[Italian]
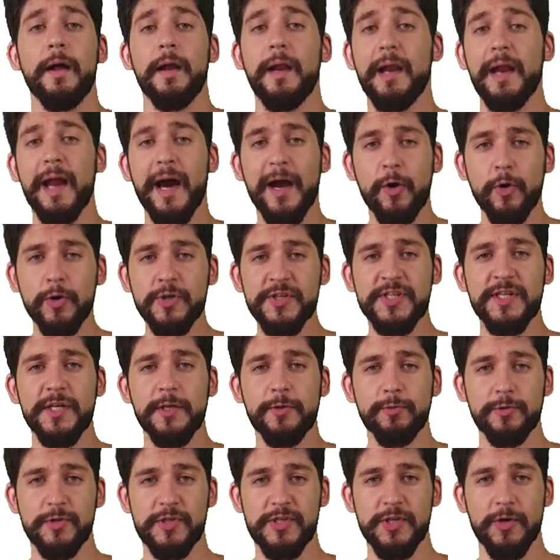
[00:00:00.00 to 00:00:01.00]
La
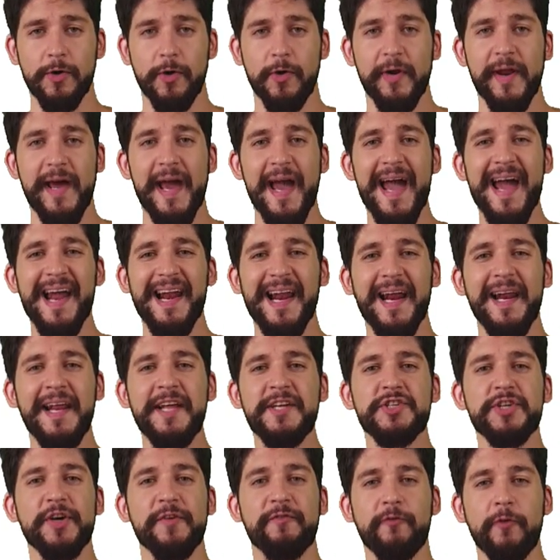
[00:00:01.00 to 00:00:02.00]
Costituzione è la
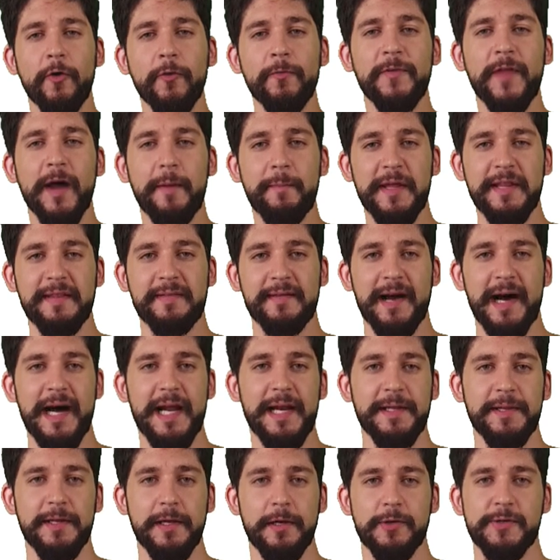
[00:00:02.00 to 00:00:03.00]
legge
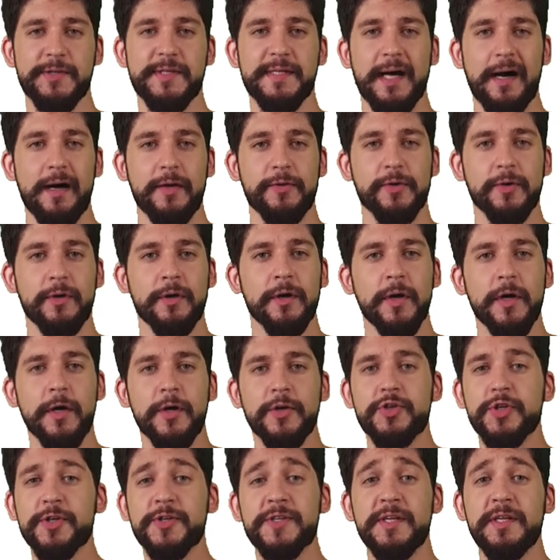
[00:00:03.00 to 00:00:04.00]
fondamentale dello Stato.
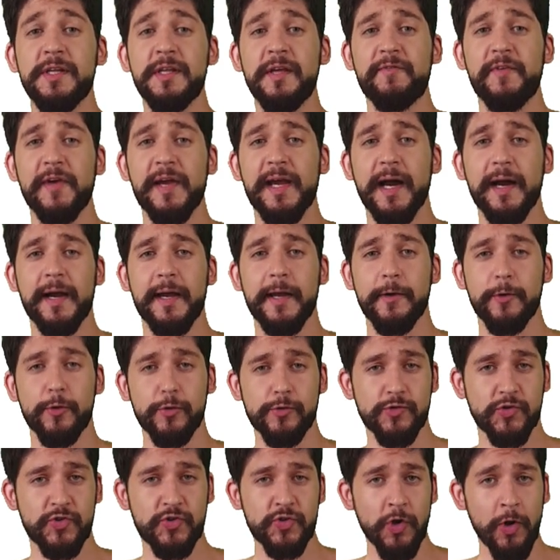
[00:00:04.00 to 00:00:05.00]
Ciò significa che
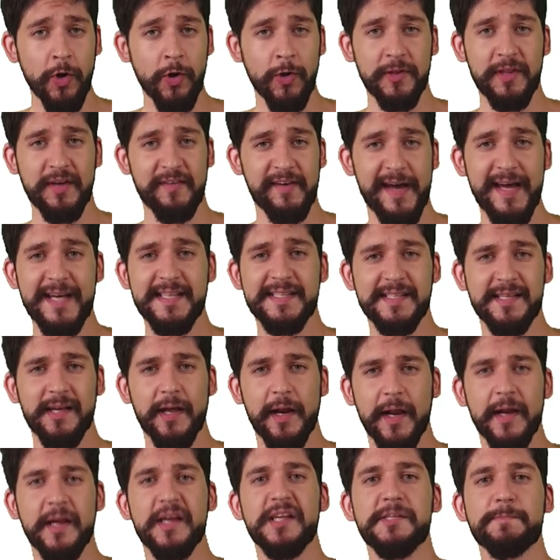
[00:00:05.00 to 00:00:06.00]
non solo deve
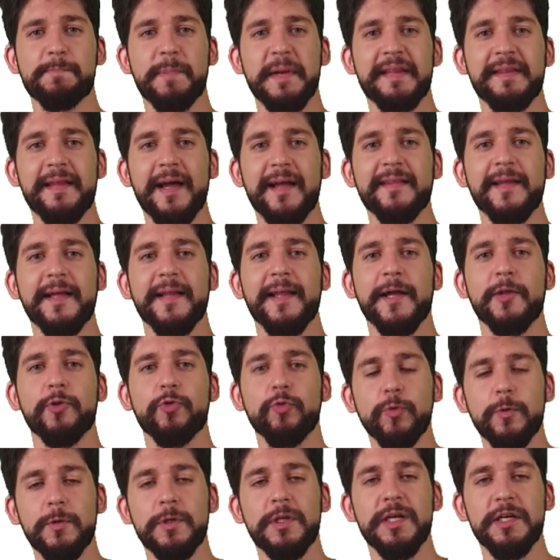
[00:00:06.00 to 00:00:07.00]
essere rispettata da
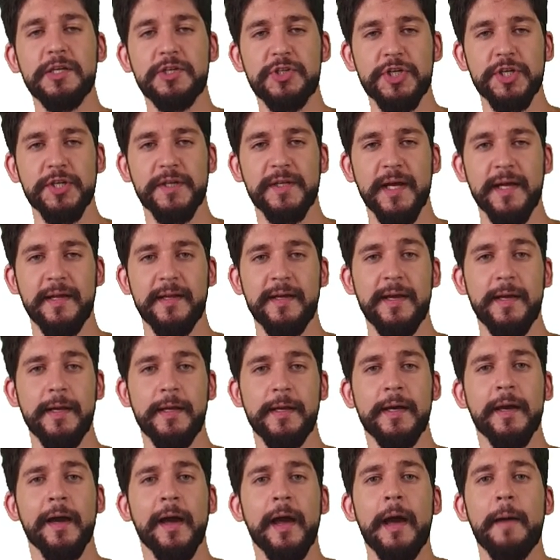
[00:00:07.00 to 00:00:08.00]
tutti i
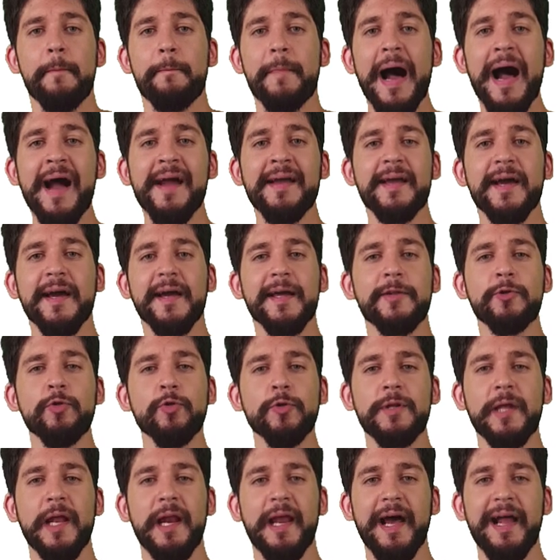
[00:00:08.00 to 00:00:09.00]
cittadini, ma anche che
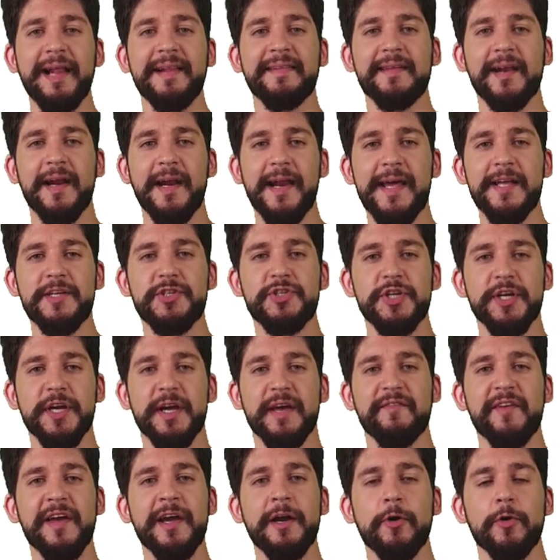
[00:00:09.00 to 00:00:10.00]
tutte le altre leggi
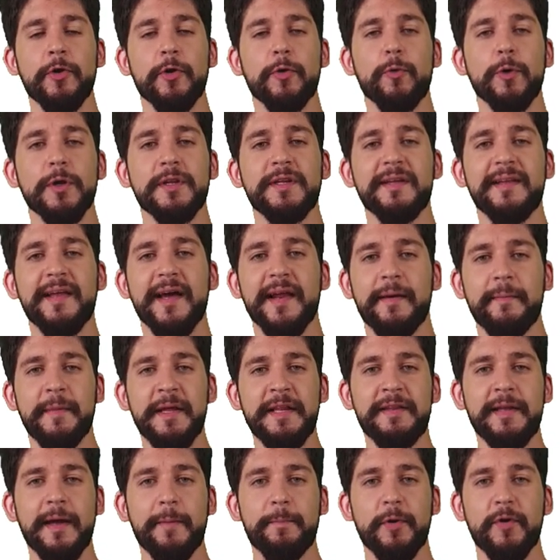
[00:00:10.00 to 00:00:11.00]
che vengono
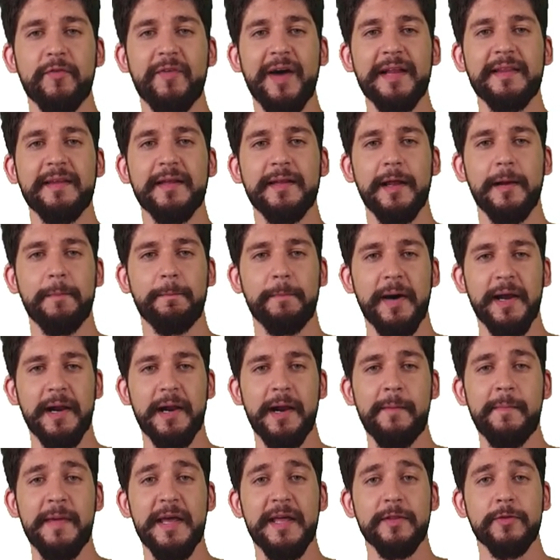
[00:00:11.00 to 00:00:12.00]
quotidianamente approvate dal
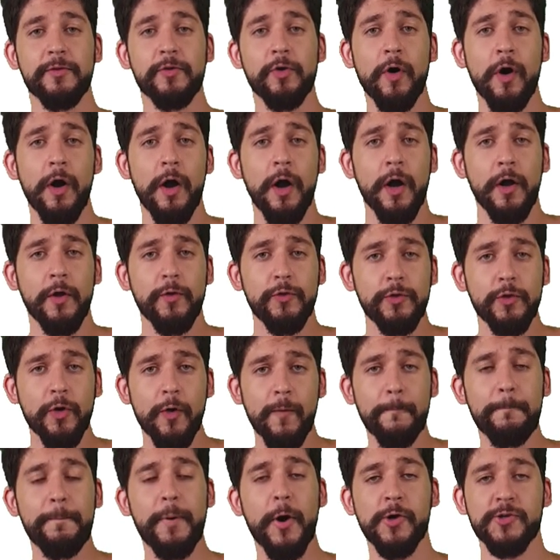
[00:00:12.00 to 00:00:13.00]
Parlamento
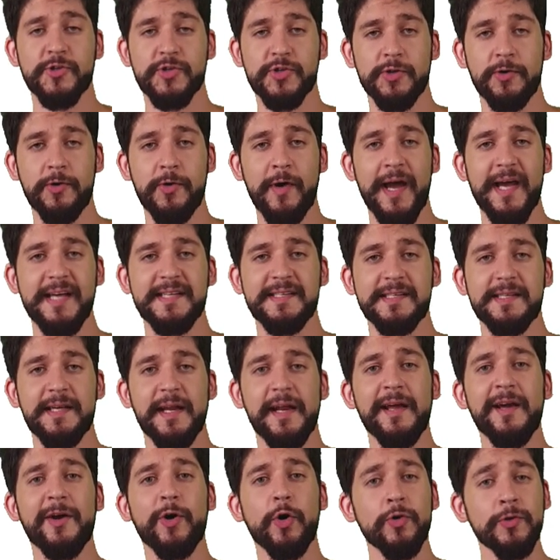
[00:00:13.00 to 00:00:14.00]
non possono
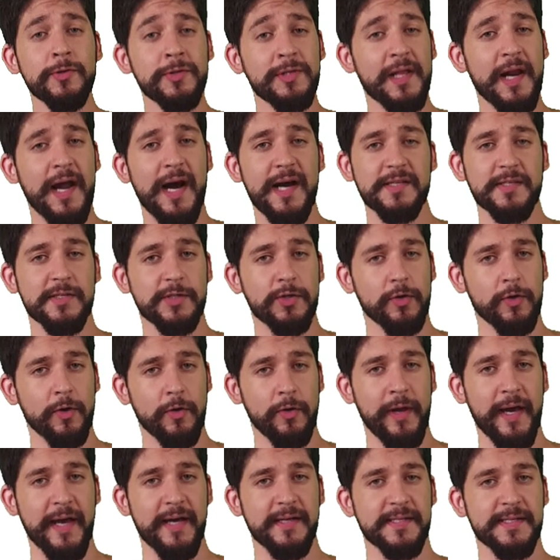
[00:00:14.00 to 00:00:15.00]
essere in contrasto
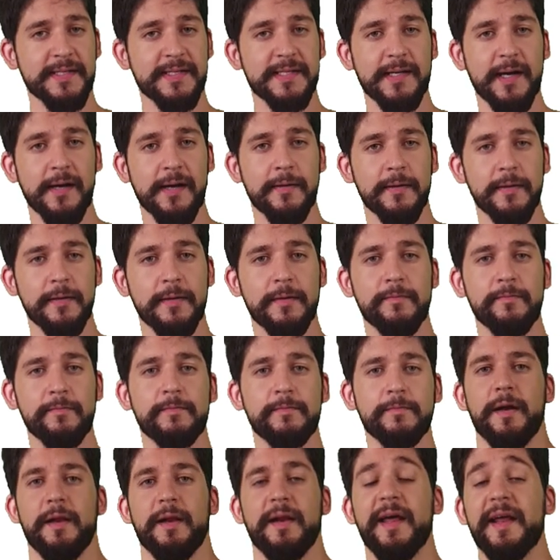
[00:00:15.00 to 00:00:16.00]
con essa.
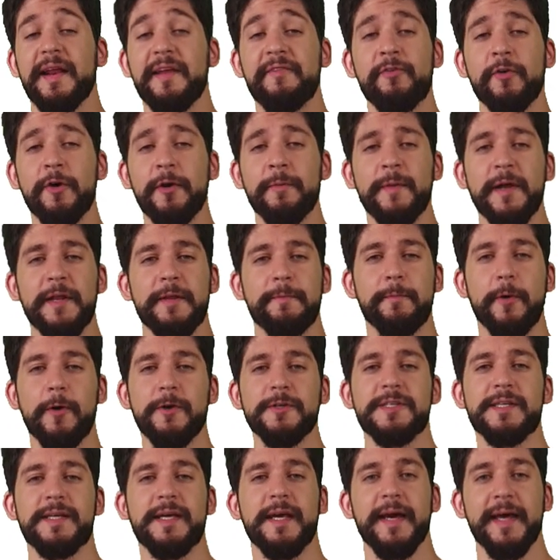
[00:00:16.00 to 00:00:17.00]
La riforma di
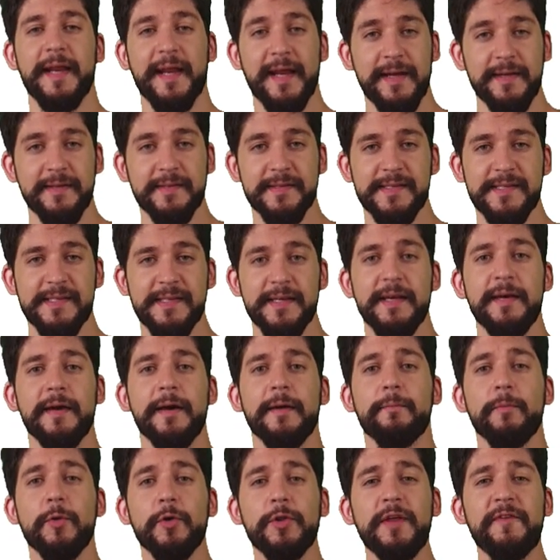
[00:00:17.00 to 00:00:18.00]
Boschi e
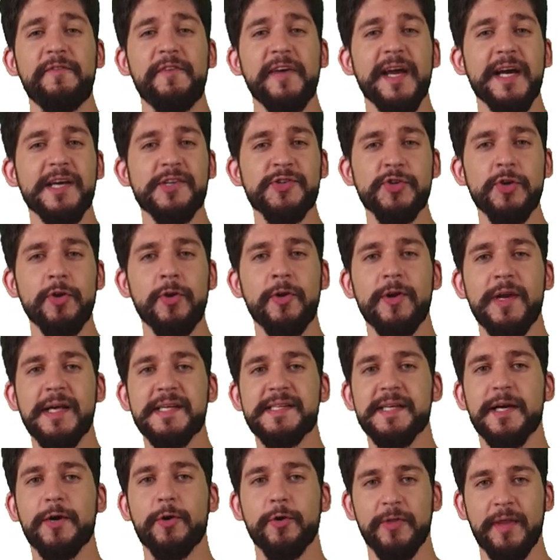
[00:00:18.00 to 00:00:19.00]
Renzi modifica solo la
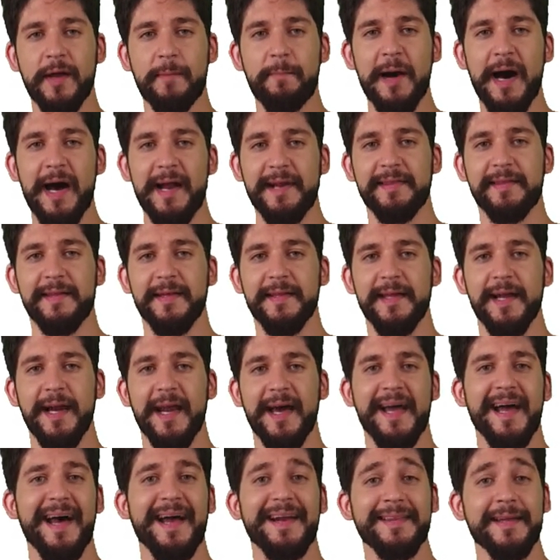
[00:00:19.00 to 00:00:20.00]
seconda parte
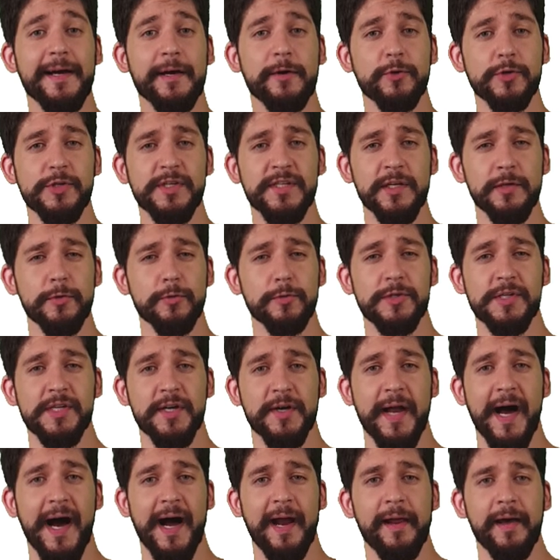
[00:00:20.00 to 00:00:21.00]
della Carta
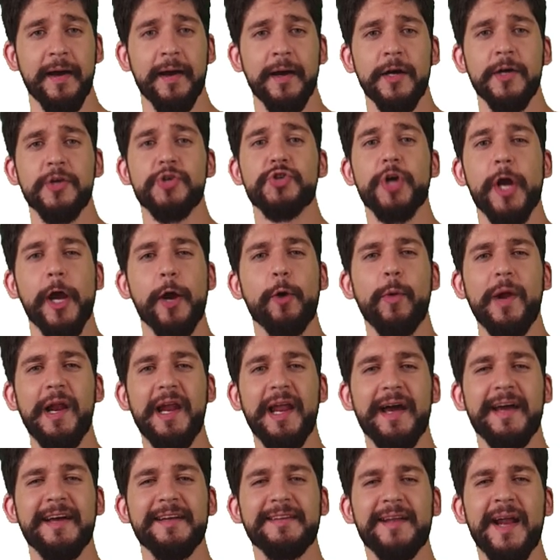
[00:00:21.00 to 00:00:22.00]
Costituzionale, cioè
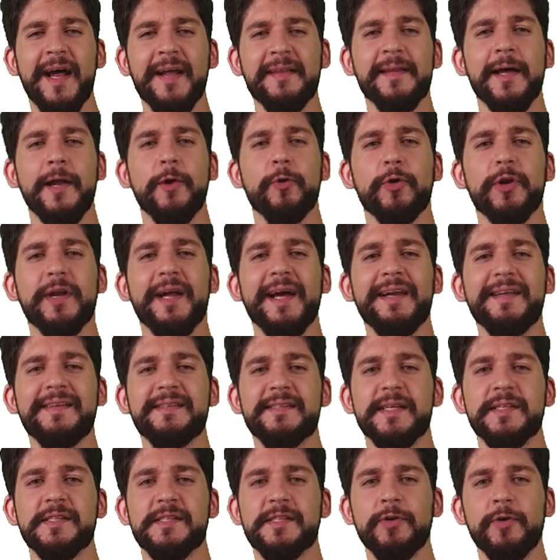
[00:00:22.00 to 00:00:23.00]
quella che tratta
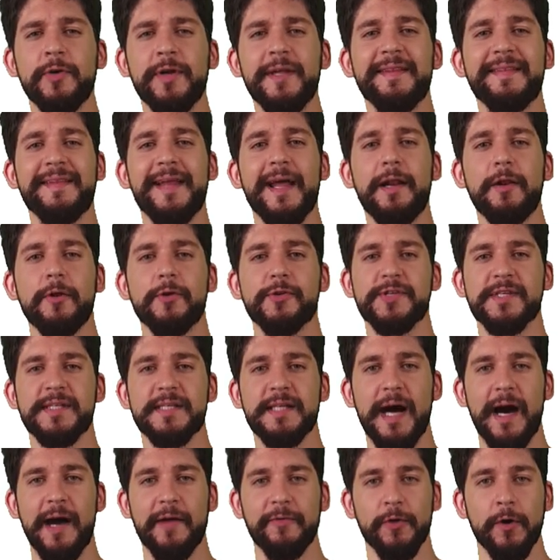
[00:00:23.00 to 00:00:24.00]
l'organizzazione dello
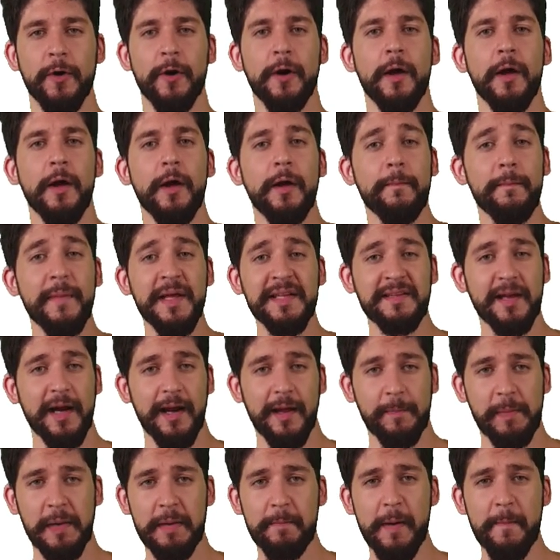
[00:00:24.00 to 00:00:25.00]
Stato, mentre
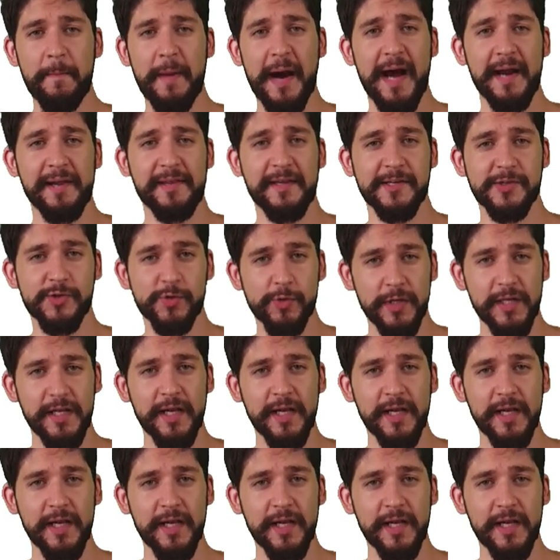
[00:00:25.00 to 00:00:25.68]
la prima parte sui